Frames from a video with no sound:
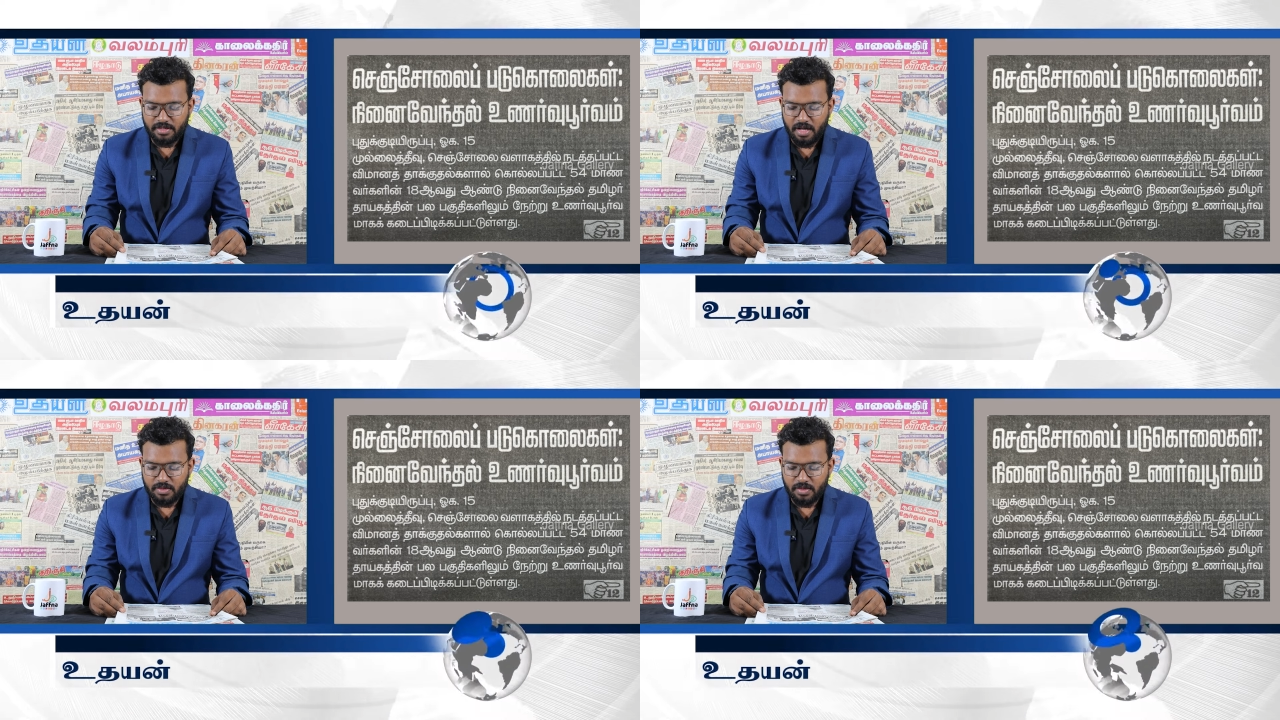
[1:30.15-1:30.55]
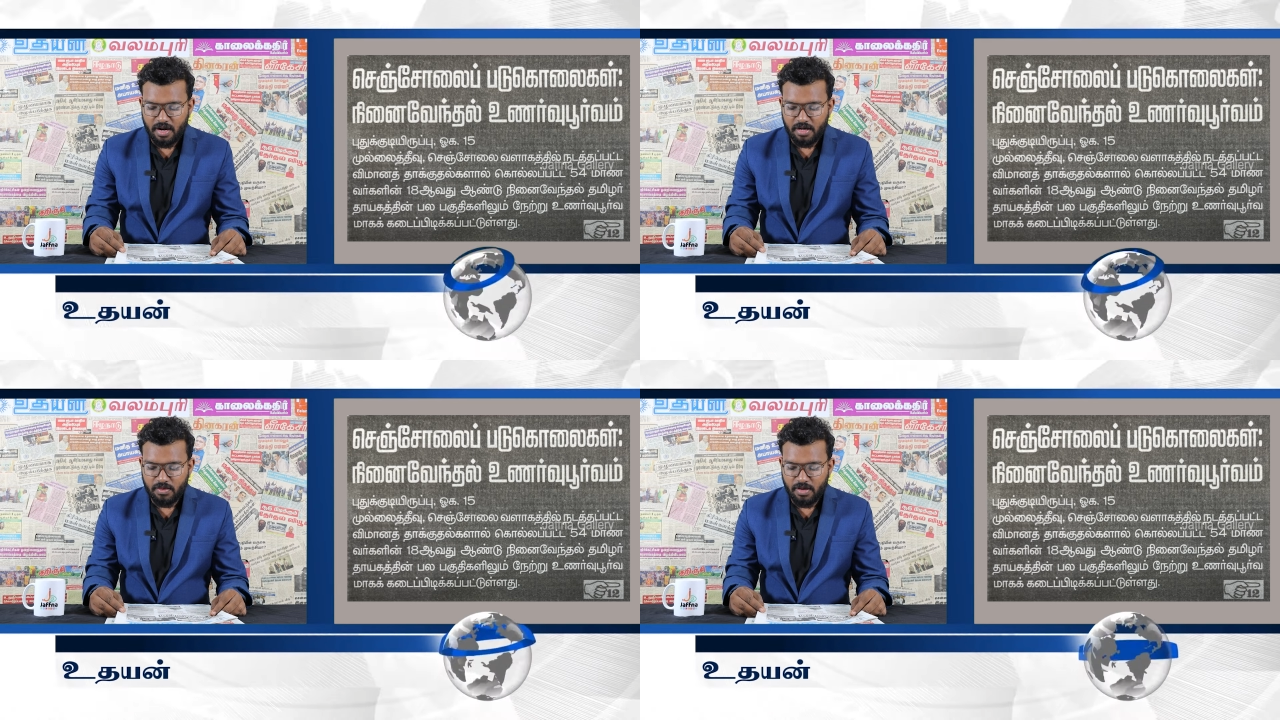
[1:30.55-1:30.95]

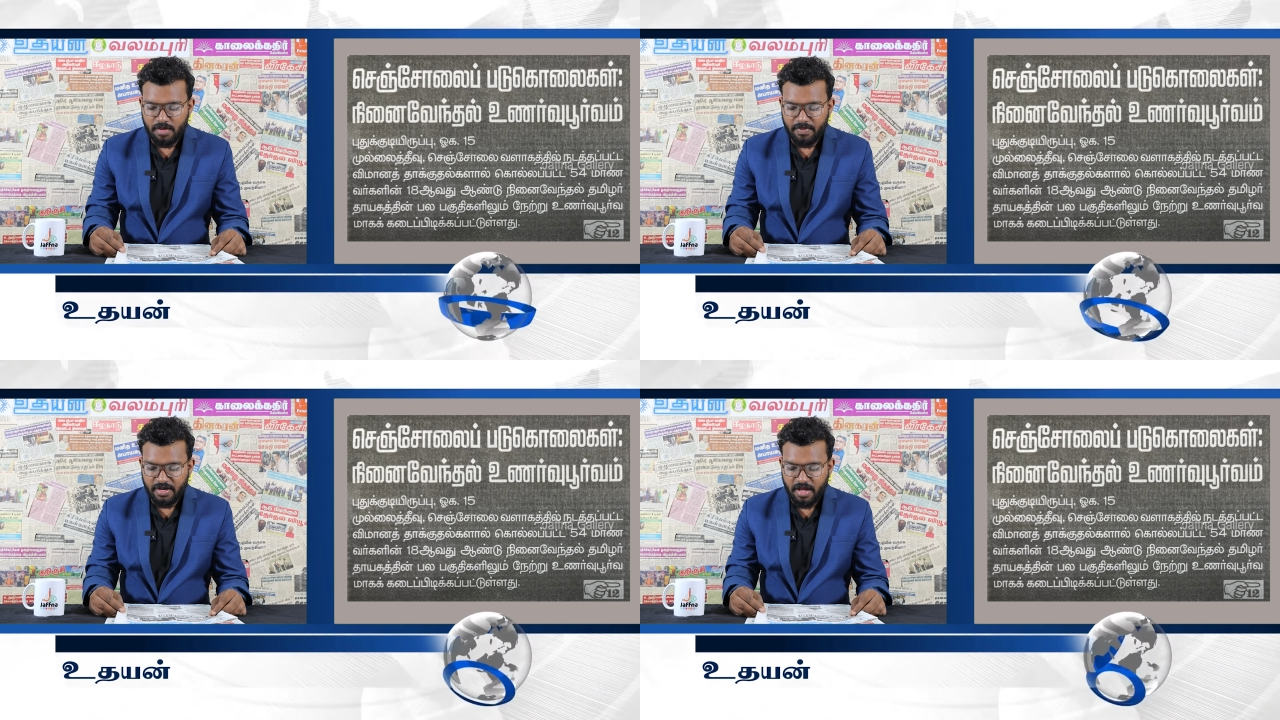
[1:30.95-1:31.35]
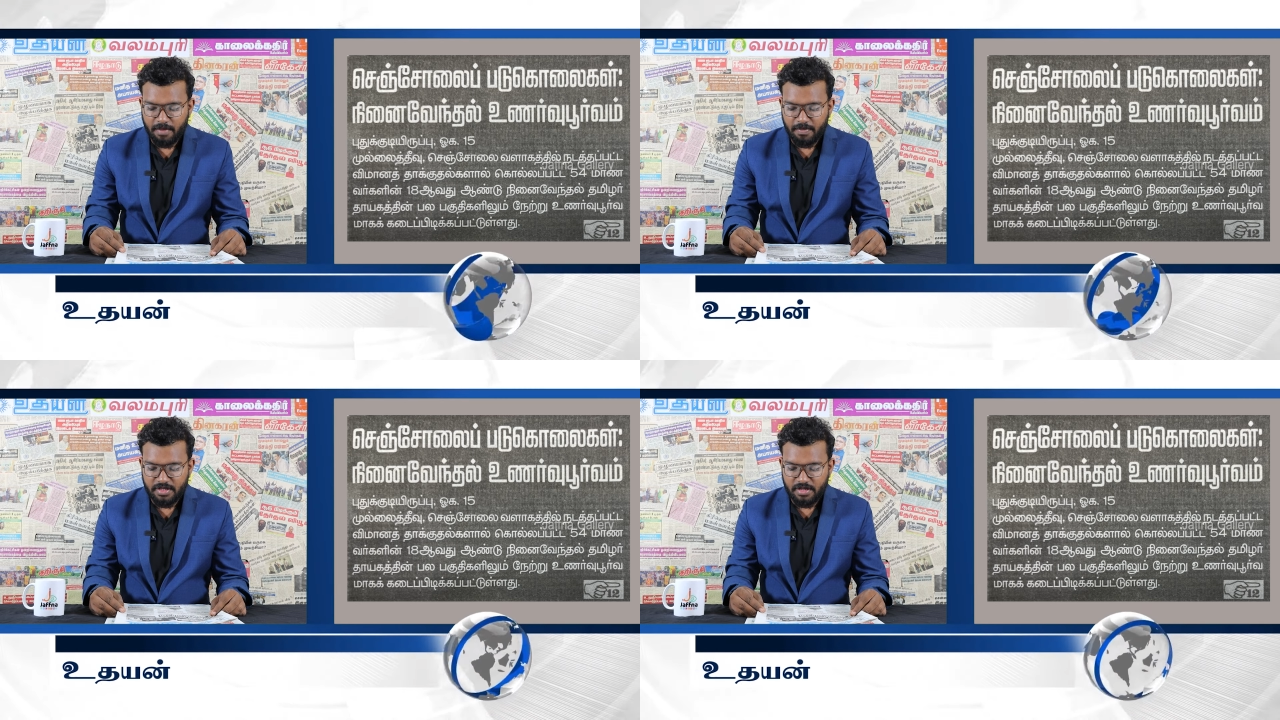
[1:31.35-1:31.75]
தாக்குதலால் கொல்லப்பட்ட
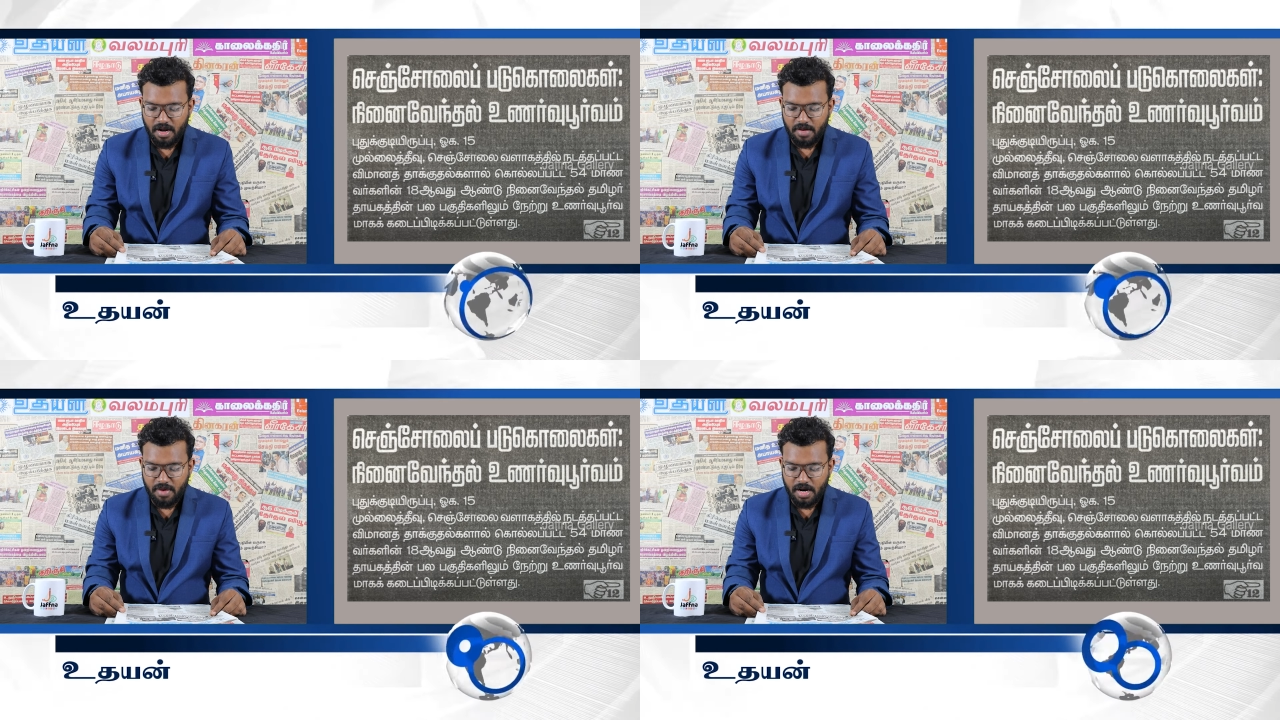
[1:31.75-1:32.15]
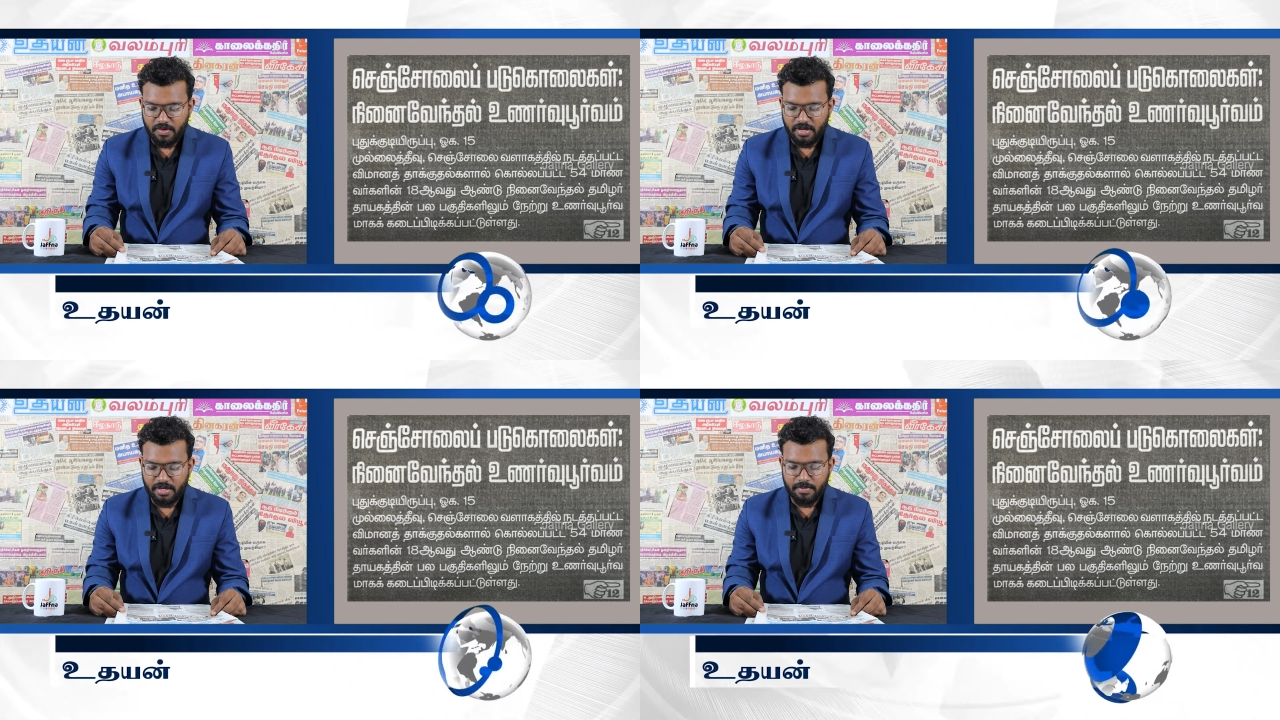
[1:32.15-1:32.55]
ஐம்பத்தி நாலு
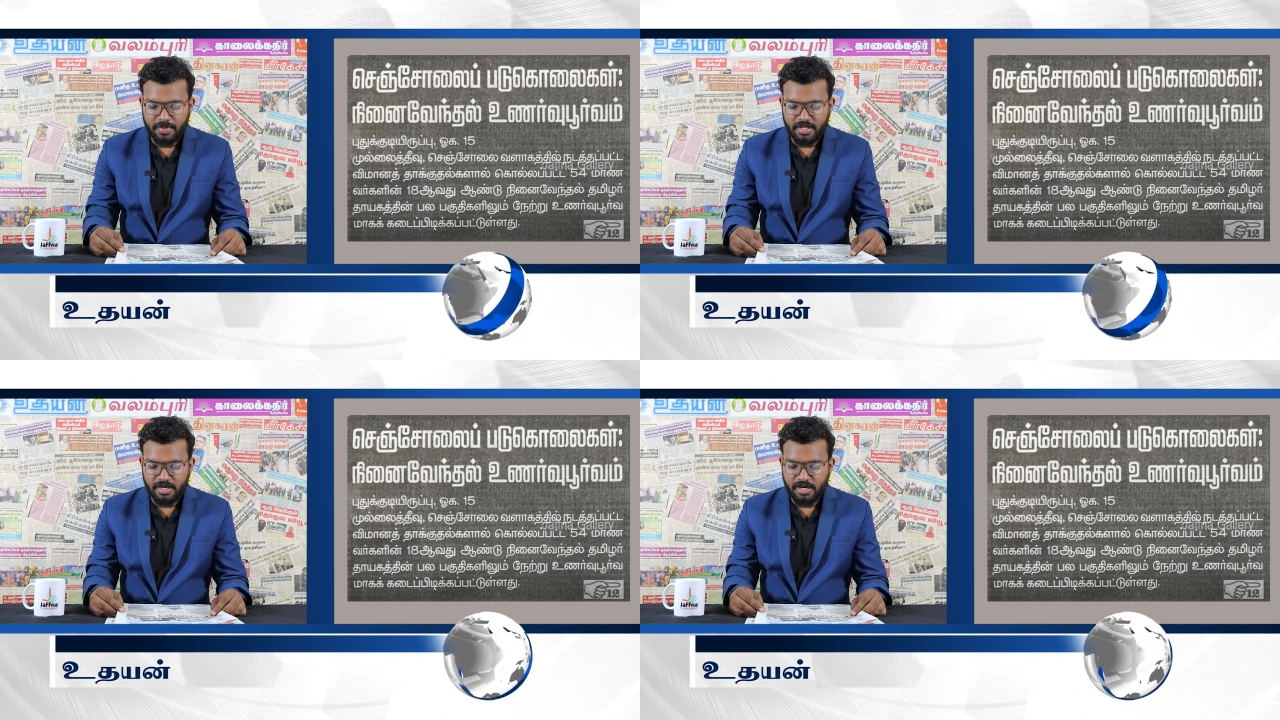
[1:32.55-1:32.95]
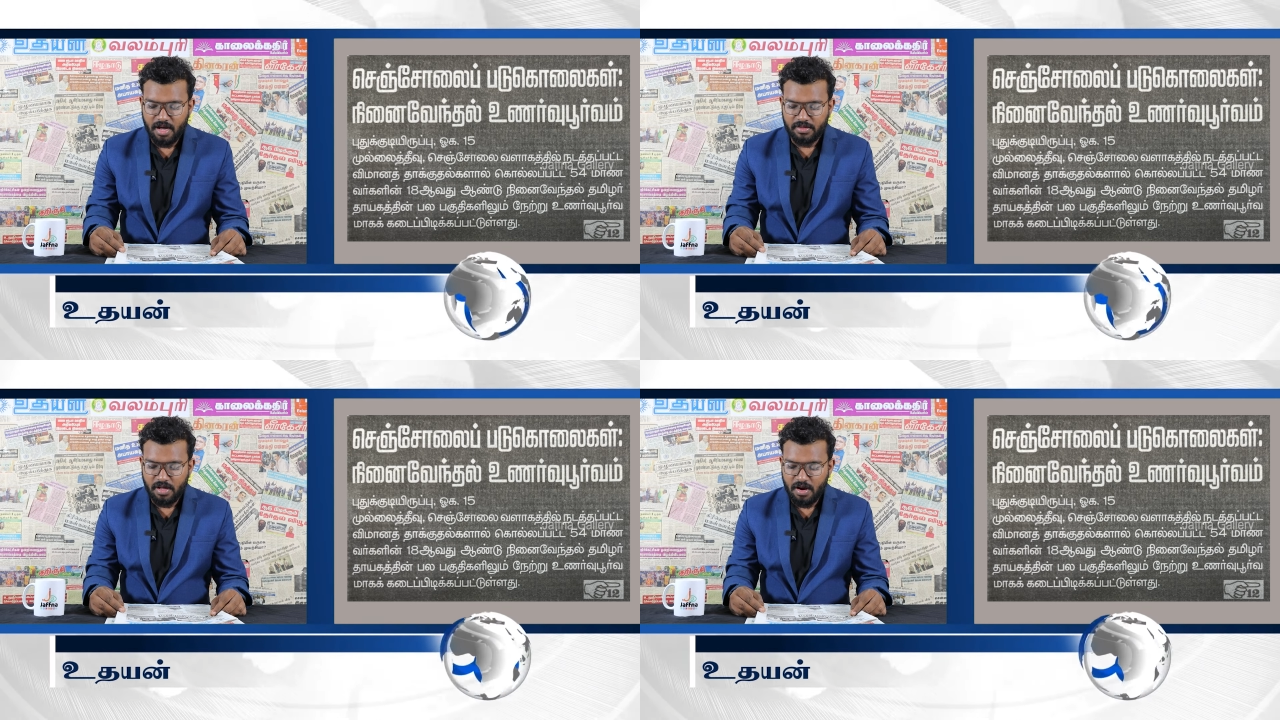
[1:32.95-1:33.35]
மாணவர்களின்
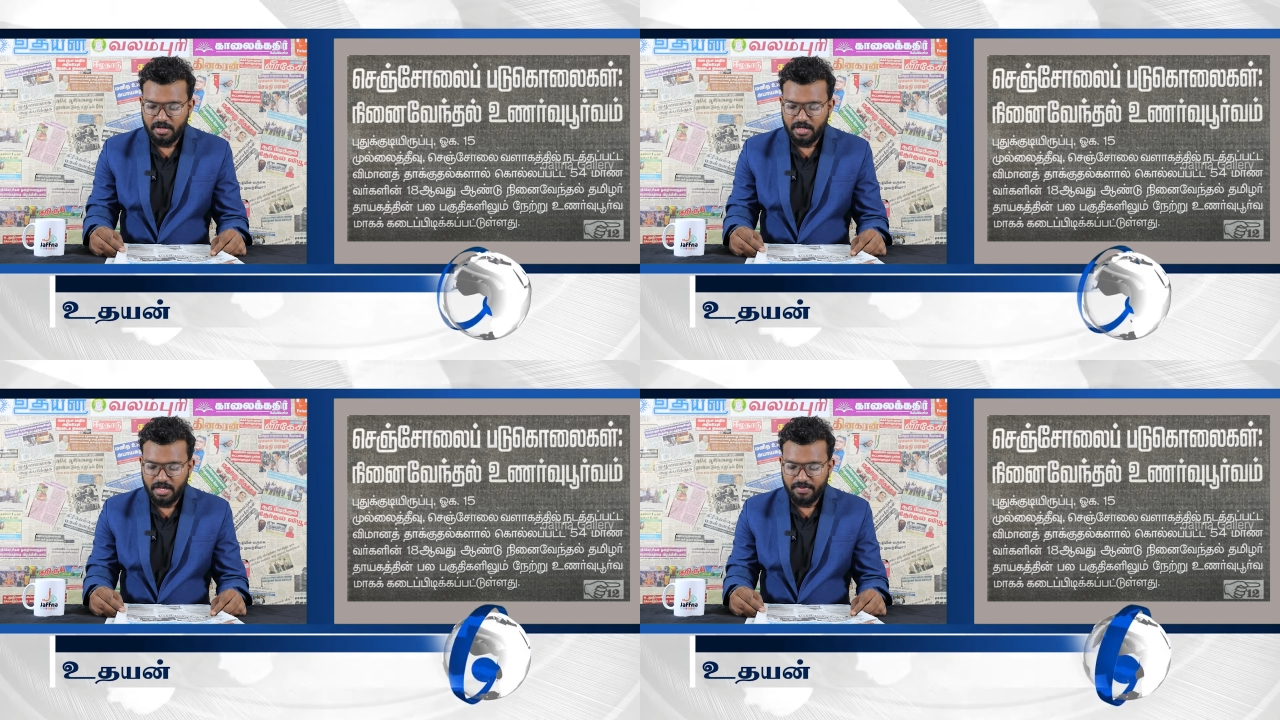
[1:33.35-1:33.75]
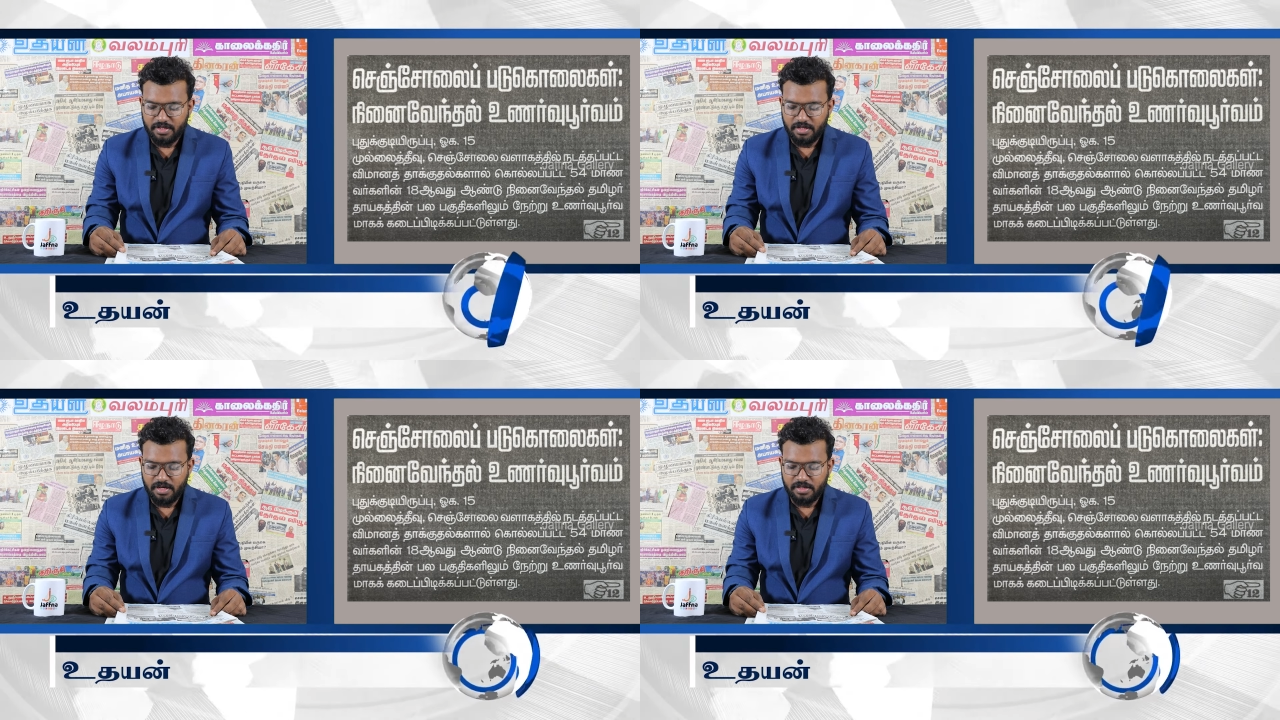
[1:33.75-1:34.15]
பதினெட்டாவது ஆண்டு
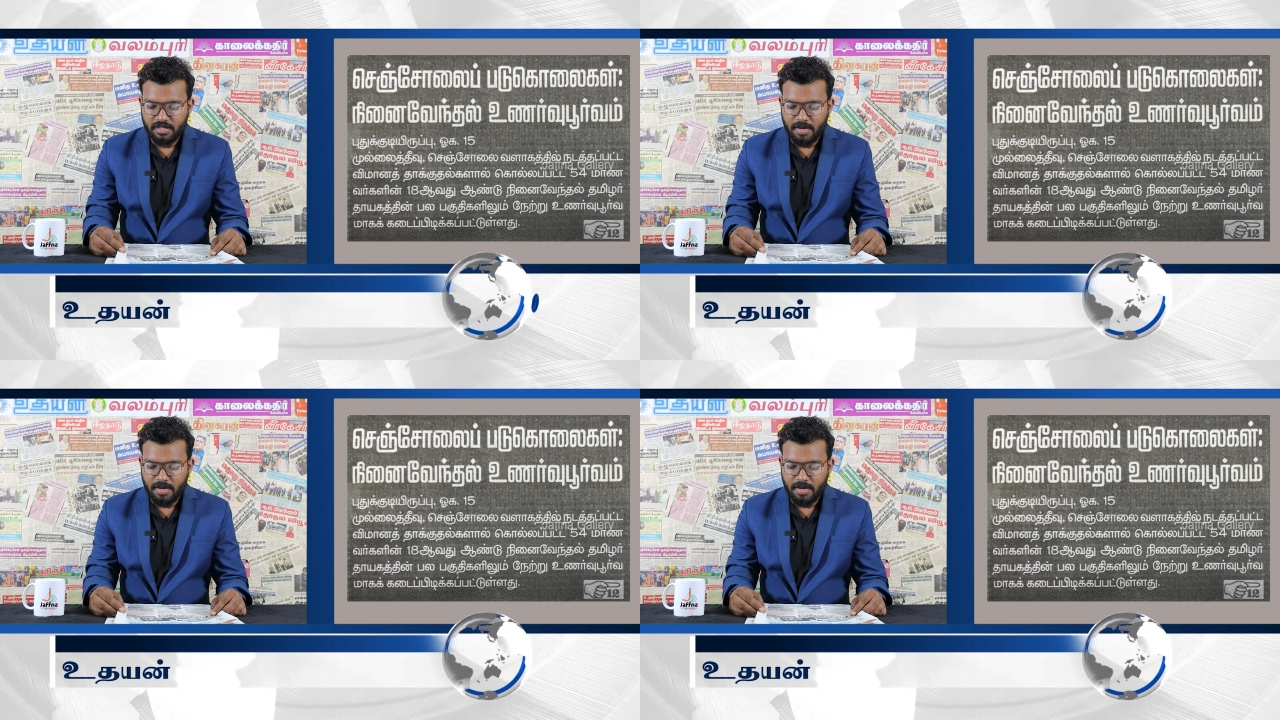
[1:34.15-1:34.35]
நினைவேந்தல்